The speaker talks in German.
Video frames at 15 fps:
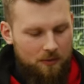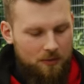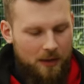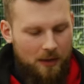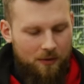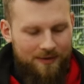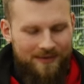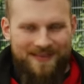und
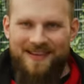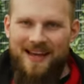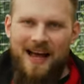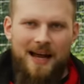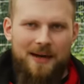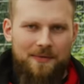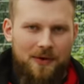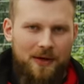auch sehr
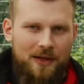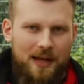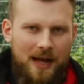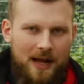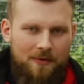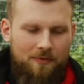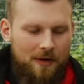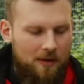einfach in der
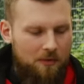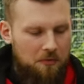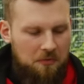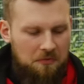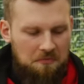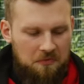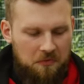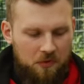
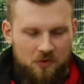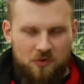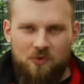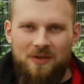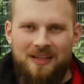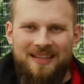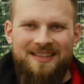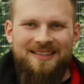Anwendung,
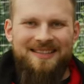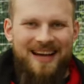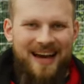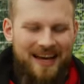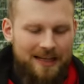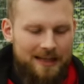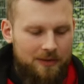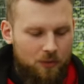funktioniert
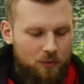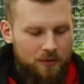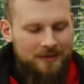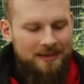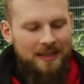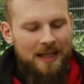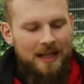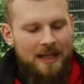tadellos.